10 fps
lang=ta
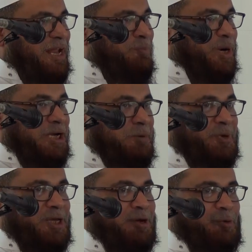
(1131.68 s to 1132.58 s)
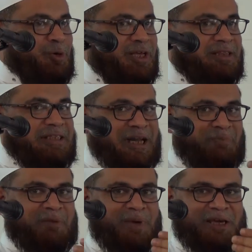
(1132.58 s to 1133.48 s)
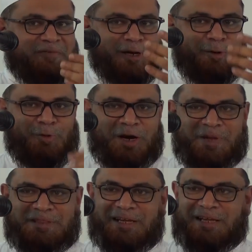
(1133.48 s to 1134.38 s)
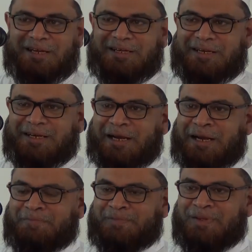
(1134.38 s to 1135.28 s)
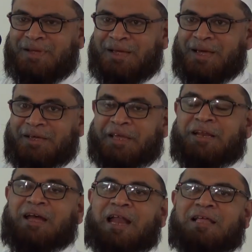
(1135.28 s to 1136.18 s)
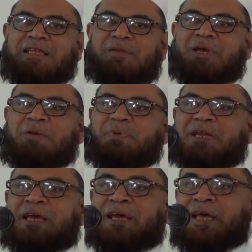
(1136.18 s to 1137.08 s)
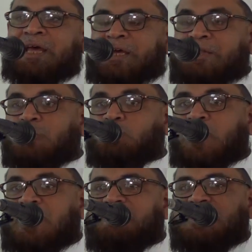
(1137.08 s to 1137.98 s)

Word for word: எல்லாம் கண்டுபிடிக்கக்கூடிய திறமை மிக்கவர்கள் உங்கள் மத்தியில் இருக்கிறீர்கள் எதிர்காலத்தில் மிகப்பெரிய இந்த துறையில்